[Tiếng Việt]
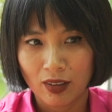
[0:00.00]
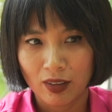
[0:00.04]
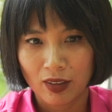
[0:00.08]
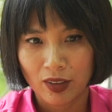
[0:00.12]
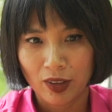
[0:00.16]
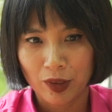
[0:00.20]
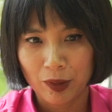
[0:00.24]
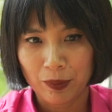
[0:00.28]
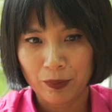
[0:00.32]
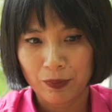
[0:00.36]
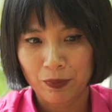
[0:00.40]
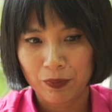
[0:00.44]

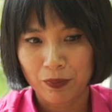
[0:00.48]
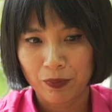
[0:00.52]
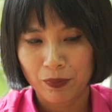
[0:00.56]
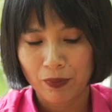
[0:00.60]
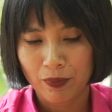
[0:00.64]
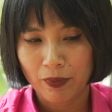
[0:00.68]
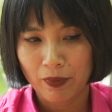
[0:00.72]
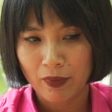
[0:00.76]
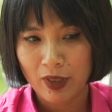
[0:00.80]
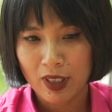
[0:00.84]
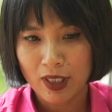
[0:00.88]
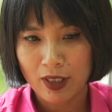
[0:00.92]
Ờ,
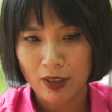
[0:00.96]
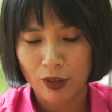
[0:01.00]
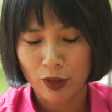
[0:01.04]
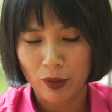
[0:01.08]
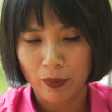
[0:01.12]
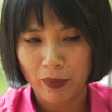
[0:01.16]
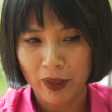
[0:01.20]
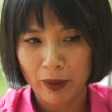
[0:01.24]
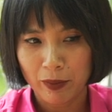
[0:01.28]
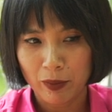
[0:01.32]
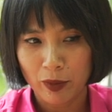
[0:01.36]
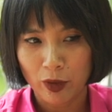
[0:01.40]
bây giờ
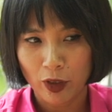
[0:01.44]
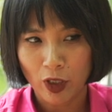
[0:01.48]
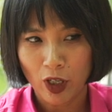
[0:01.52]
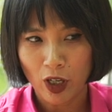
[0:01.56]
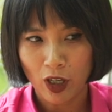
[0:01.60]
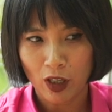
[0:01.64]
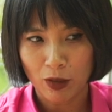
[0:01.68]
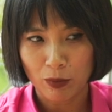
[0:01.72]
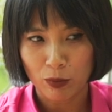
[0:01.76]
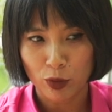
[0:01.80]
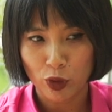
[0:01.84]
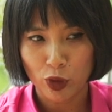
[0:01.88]
thì mình muốn
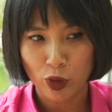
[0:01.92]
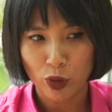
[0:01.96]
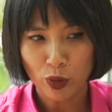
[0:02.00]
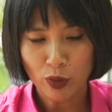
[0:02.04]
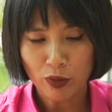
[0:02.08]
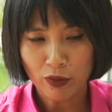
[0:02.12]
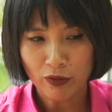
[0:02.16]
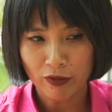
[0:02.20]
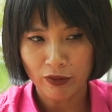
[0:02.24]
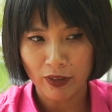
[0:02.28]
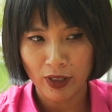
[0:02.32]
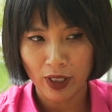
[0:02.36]
hỏi một
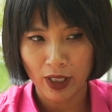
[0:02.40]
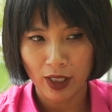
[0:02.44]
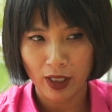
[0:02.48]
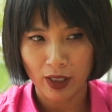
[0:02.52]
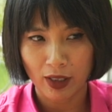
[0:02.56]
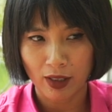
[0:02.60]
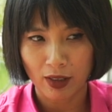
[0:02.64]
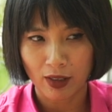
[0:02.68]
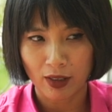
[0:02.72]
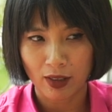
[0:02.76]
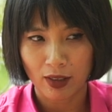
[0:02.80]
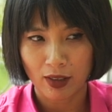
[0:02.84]
chút
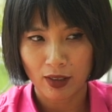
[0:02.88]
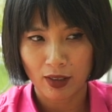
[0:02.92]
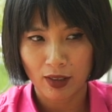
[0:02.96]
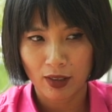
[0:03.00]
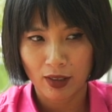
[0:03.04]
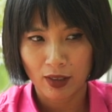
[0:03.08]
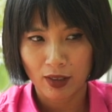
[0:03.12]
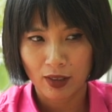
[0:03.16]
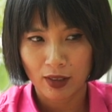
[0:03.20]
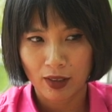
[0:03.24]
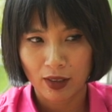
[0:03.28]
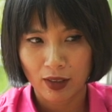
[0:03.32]
về
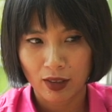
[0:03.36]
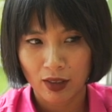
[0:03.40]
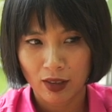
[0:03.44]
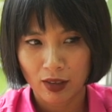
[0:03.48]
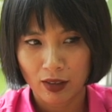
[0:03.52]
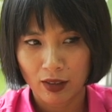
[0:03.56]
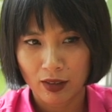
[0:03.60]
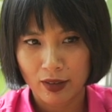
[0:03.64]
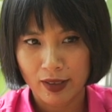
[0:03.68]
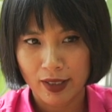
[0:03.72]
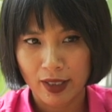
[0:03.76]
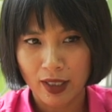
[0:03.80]

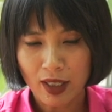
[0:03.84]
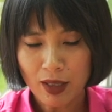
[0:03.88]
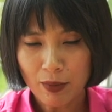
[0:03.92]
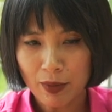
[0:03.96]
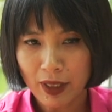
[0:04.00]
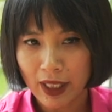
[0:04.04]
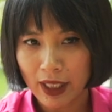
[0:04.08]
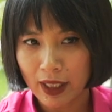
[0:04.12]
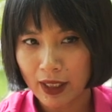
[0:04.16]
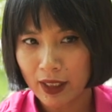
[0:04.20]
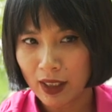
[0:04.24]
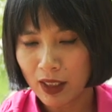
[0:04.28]
uh, chính là
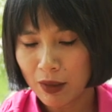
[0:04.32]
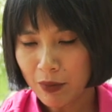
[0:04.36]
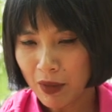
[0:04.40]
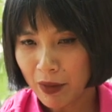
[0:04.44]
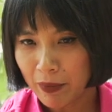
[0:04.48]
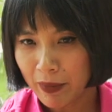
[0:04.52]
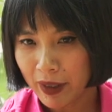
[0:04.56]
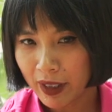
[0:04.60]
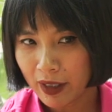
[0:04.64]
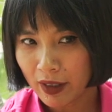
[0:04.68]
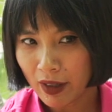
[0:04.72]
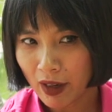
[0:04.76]
một cái ý
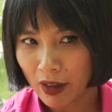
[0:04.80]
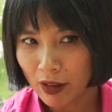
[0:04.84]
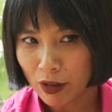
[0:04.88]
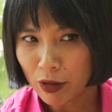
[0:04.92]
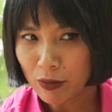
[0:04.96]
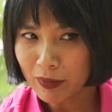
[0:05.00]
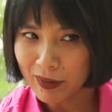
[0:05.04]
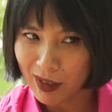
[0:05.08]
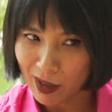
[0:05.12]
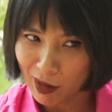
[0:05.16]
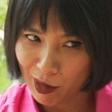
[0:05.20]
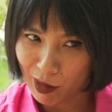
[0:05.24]
mà mình nói
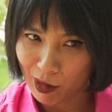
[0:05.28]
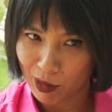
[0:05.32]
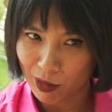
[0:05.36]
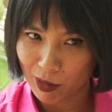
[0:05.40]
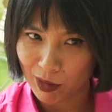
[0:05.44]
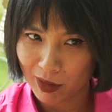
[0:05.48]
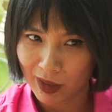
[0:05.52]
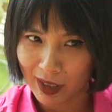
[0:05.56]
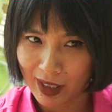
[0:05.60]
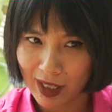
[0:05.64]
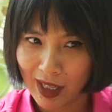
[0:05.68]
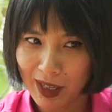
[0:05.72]
lúc đầu
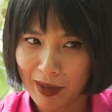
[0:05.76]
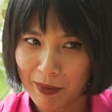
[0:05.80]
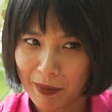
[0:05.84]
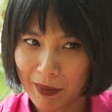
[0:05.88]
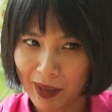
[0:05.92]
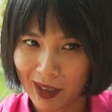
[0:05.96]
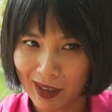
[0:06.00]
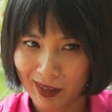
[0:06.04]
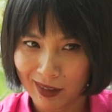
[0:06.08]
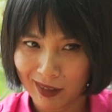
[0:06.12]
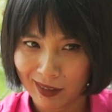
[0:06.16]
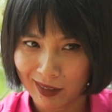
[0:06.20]
đấy là
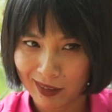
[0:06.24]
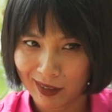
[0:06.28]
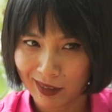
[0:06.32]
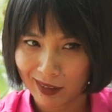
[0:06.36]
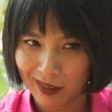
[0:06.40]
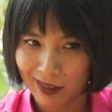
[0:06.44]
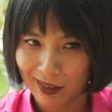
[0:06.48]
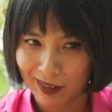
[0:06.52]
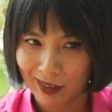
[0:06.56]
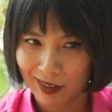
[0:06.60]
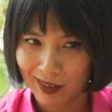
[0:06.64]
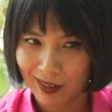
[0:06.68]
mình
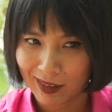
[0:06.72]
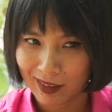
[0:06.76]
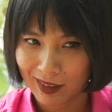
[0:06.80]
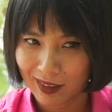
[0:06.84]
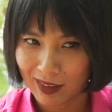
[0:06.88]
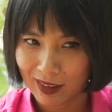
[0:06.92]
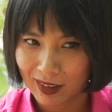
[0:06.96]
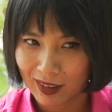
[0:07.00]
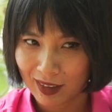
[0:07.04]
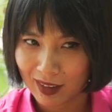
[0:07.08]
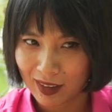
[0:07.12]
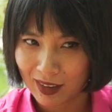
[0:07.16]

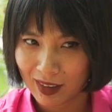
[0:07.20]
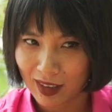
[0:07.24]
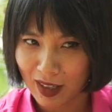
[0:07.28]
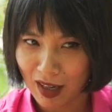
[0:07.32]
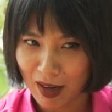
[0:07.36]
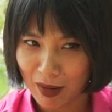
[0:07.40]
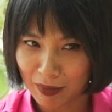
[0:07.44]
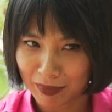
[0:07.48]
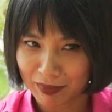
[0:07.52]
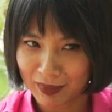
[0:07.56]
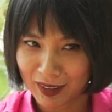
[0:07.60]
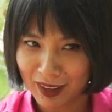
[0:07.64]

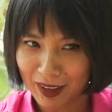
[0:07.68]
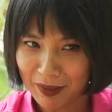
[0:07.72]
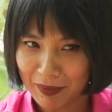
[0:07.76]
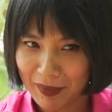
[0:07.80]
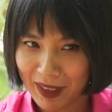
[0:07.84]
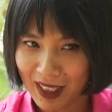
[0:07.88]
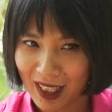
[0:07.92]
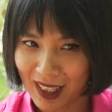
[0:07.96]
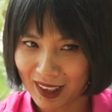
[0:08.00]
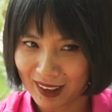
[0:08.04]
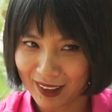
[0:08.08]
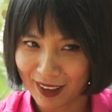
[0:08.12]
học chiếc
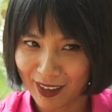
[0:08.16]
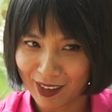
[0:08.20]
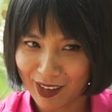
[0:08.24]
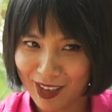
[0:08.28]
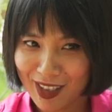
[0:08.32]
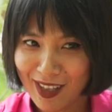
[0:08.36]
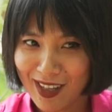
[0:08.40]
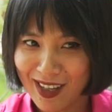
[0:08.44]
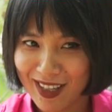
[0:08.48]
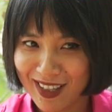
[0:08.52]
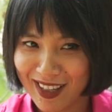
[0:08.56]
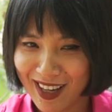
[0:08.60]
máy ảnh thì
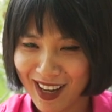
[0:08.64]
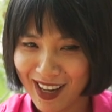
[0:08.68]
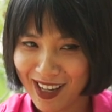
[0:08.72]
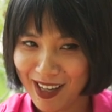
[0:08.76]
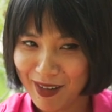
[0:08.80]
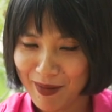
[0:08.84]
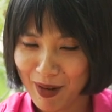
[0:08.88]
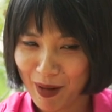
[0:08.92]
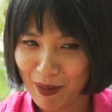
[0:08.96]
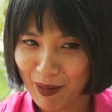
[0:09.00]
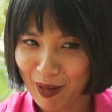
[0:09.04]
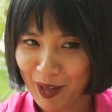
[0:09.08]
nó rất là dễ
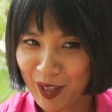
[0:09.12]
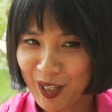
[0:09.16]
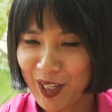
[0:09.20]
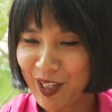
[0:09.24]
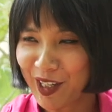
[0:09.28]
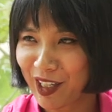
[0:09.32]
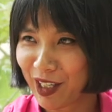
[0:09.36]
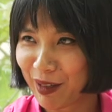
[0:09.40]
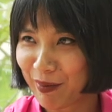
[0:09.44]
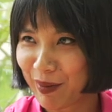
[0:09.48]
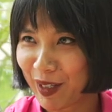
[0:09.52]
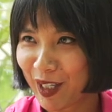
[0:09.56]
nhưng mà học con
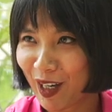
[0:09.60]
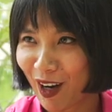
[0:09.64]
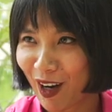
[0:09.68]
người thì mới